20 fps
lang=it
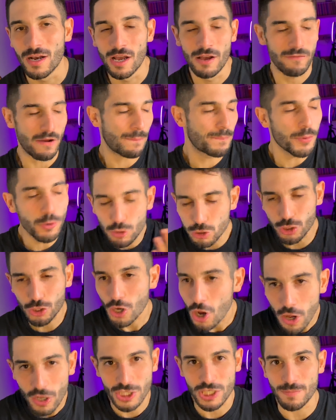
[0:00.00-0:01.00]
fa più
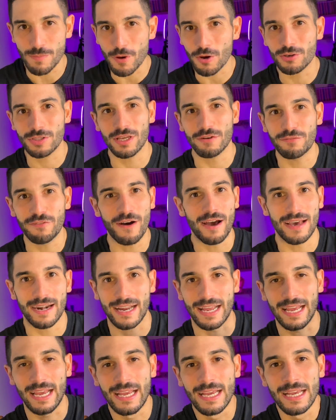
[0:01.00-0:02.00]
show, c'è poco da
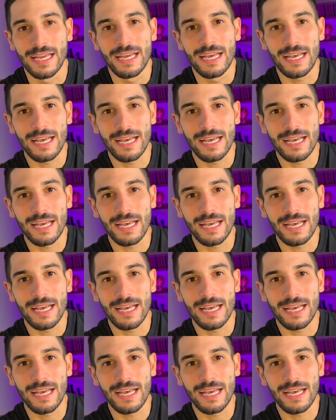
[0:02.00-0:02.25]
fare.